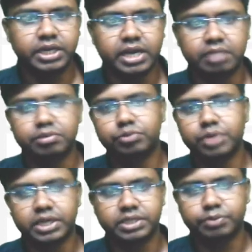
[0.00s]
একমাত্র
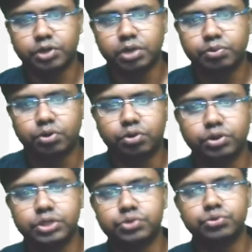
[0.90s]
অ্যাকসেপ্ট করা হবে অন্য
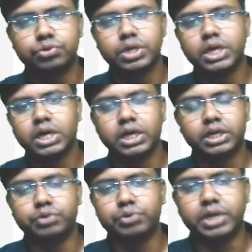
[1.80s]
কিছু কিন্তু